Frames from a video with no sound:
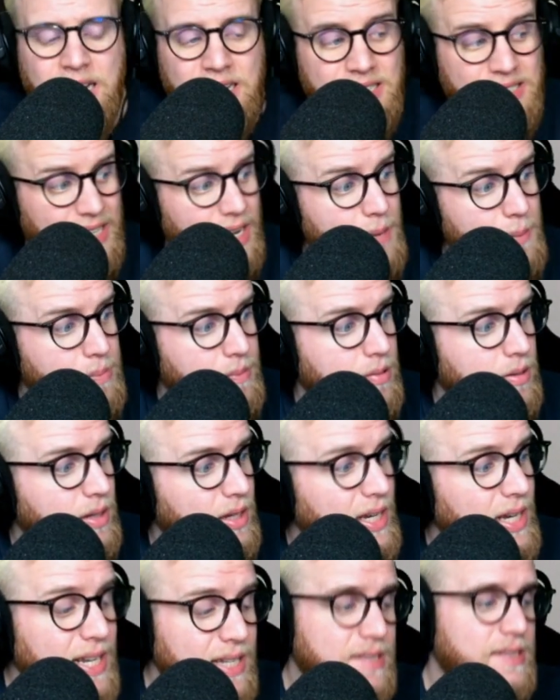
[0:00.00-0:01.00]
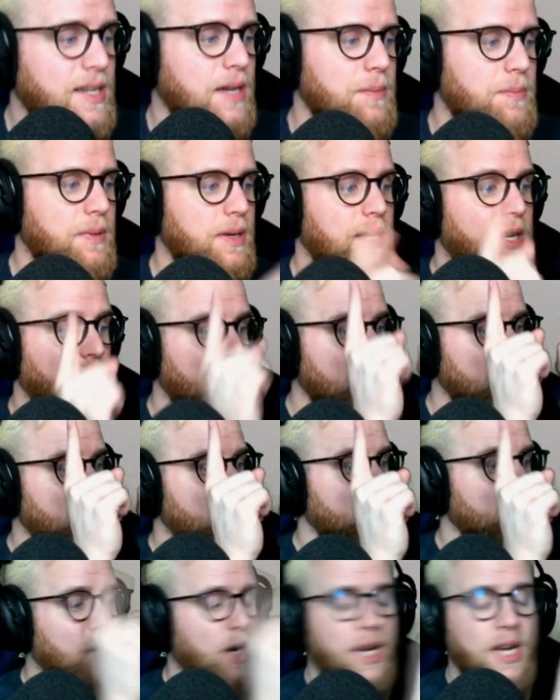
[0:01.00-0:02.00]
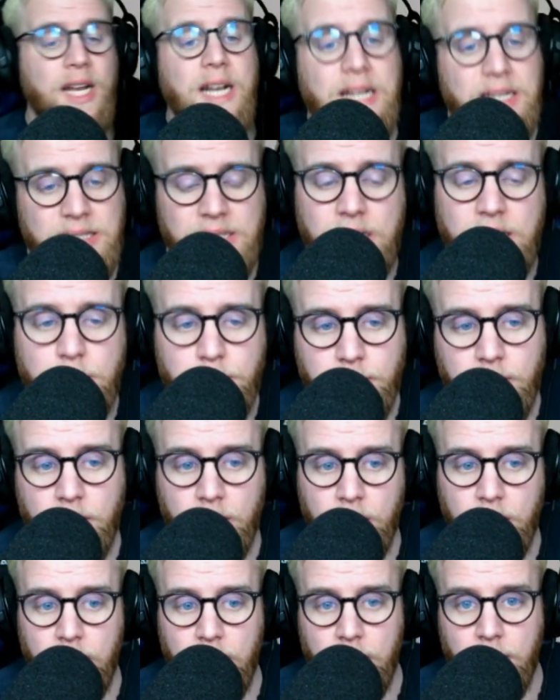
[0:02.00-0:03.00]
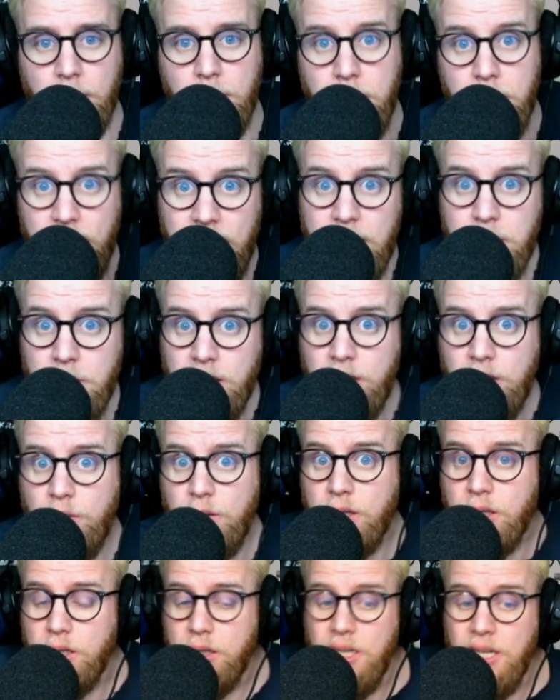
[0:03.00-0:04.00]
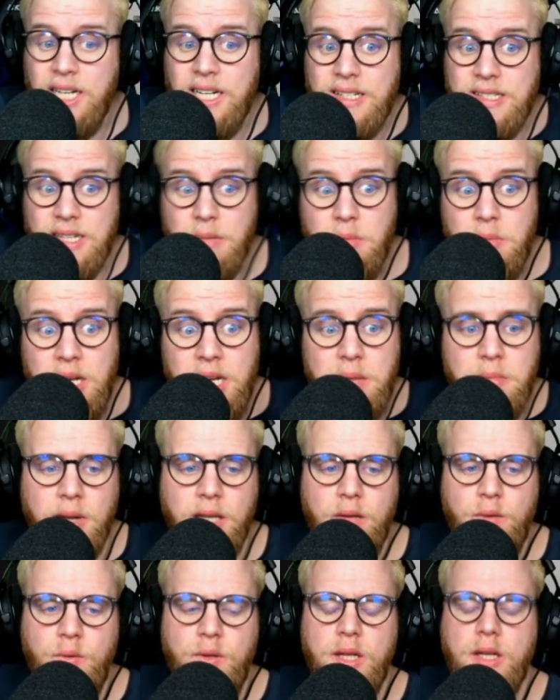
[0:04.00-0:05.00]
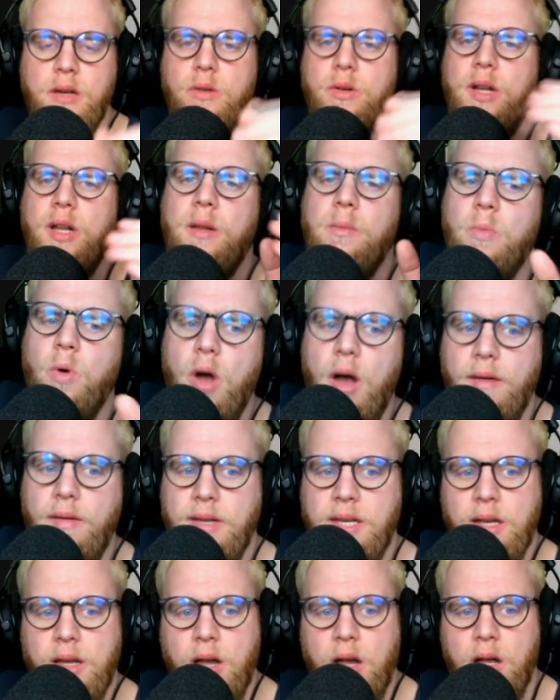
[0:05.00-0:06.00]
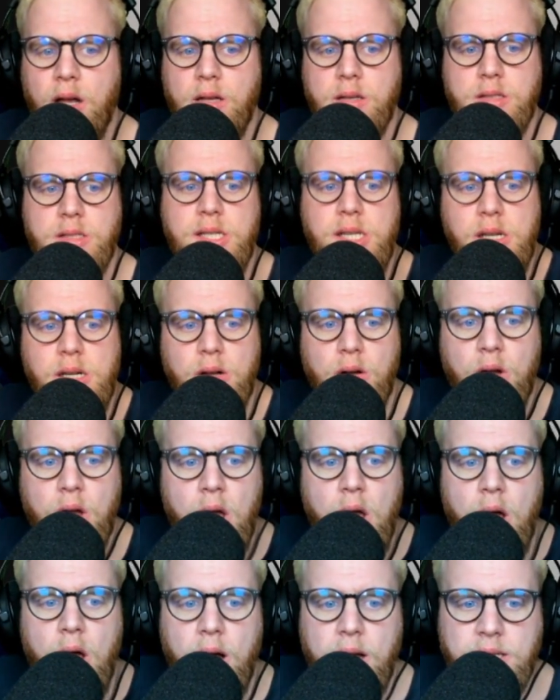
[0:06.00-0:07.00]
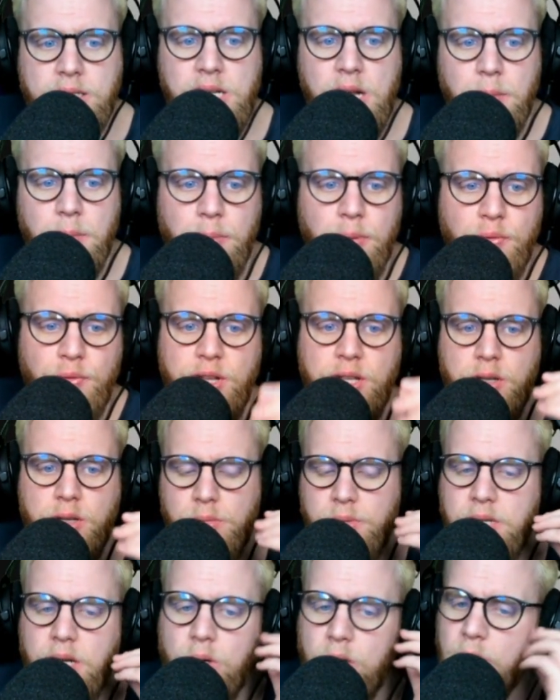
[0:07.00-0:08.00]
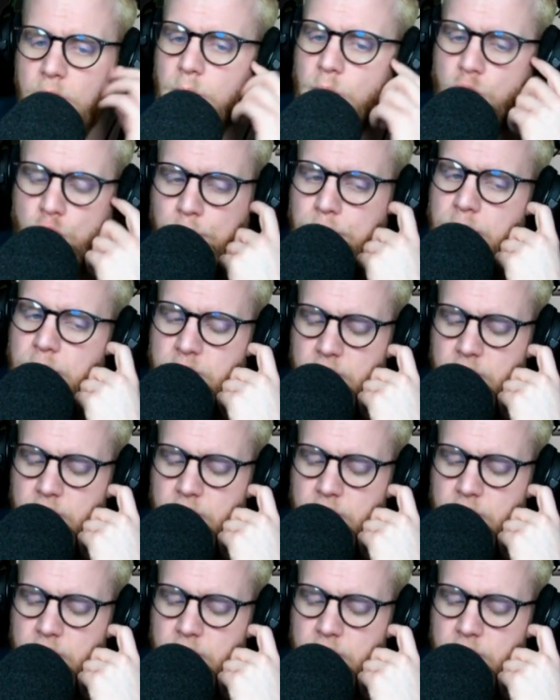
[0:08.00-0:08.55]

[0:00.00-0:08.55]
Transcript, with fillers: est simple. Il est simple. Il est là au-dessus de moi. Il est simple. Mais il est magnifique. Il est simple, mais il est magnifique. Honnêtement, avec un, style, un style un peu fait comme ça, honnêtement, je pense